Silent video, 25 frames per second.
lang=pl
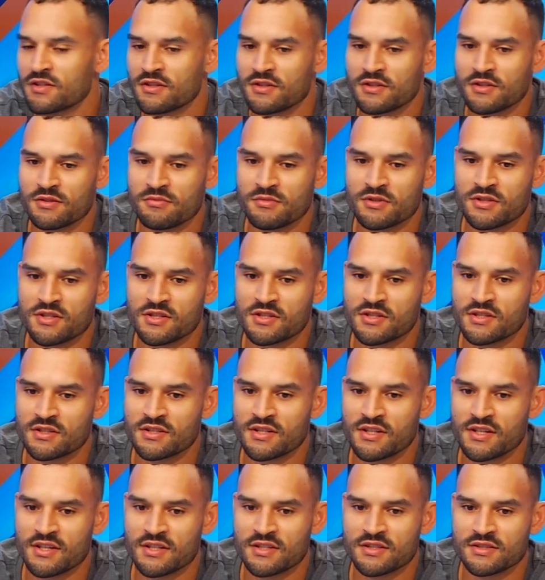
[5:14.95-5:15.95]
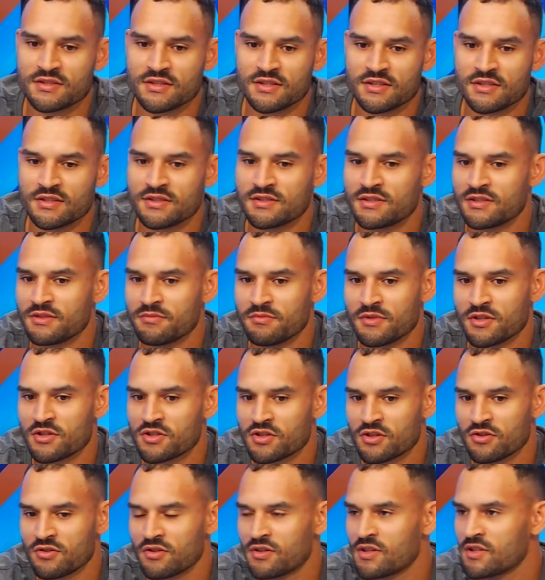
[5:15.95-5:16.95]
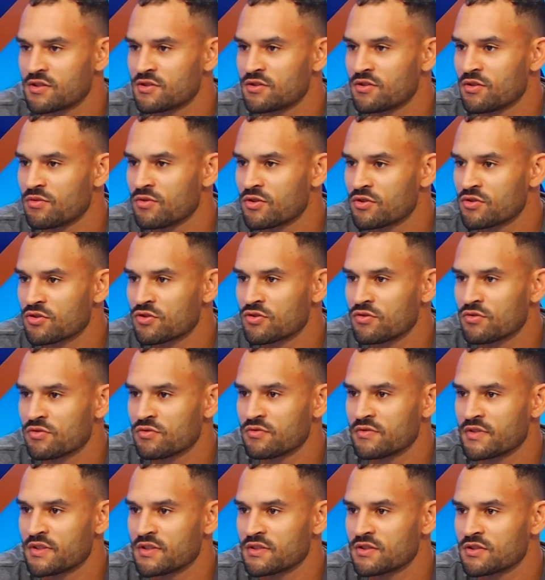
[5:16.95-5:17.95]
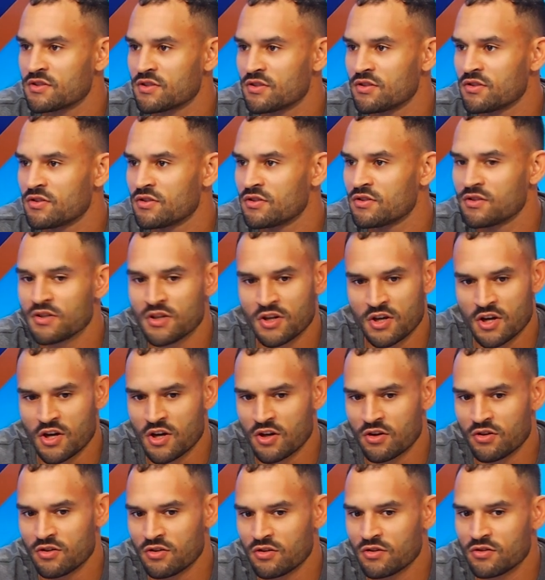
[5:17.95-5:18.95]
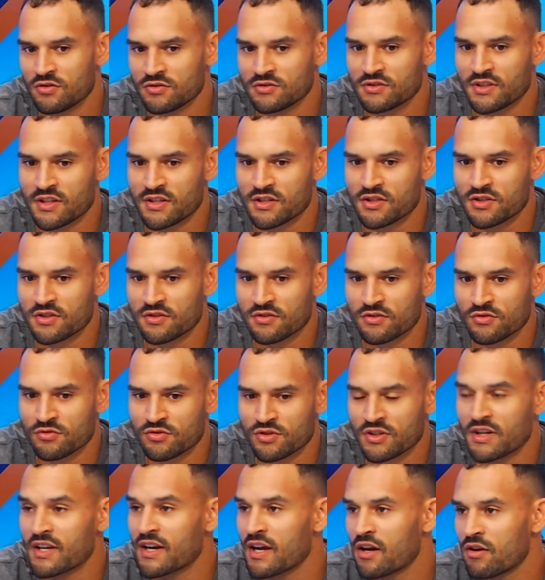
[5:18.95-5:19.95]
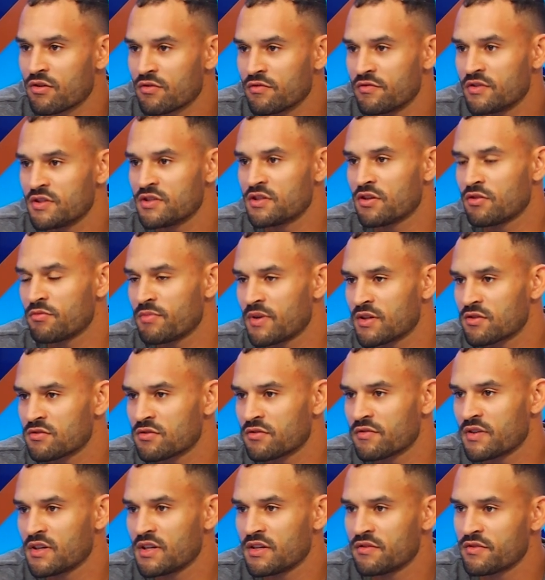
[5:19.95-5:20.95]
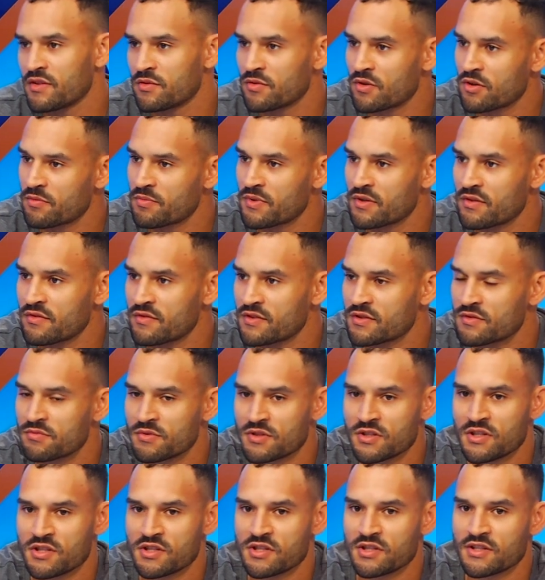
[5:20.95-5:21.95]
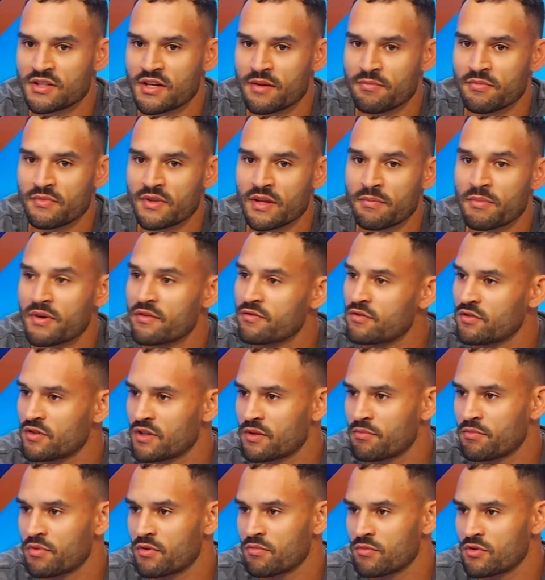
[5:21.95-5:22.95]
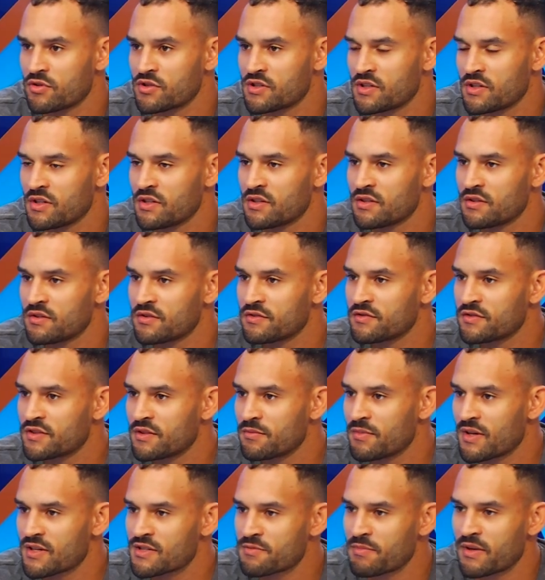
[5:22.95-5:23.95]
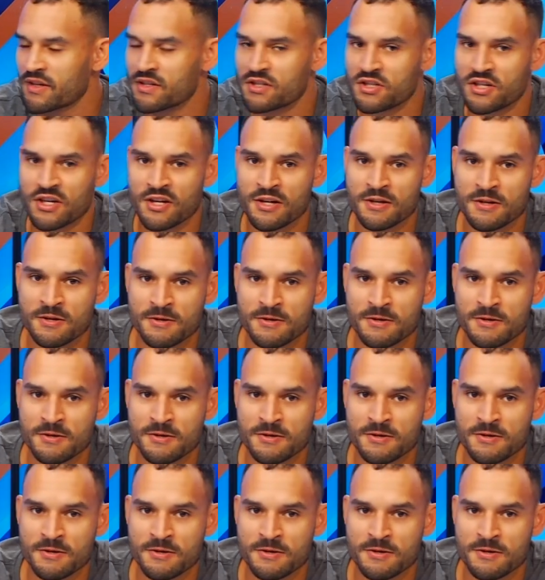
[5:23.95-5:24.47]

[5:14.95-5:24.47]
E, myślę, że teraz e, Sim jeszcze do nas dołączył, więc on, on też już grał, widział bardzo wiele w Europie, więc myślę, że tam na pewno nam pomoże w tym aspekcie.